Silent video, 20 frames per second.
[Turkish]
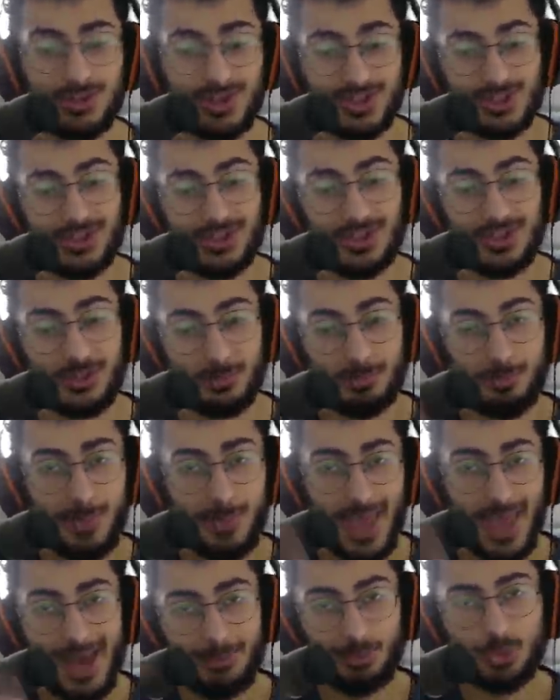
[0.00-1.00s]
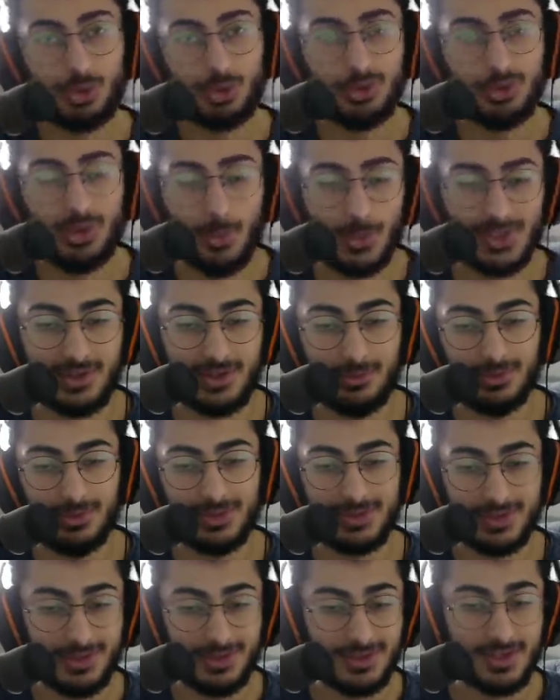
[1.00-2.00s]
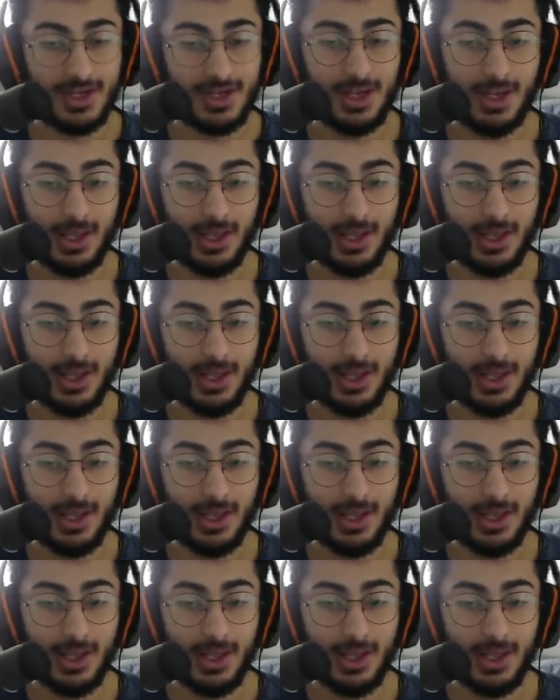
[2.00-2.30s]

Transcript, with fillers: aşağıdaki beğen butonuna basabilirsiniz.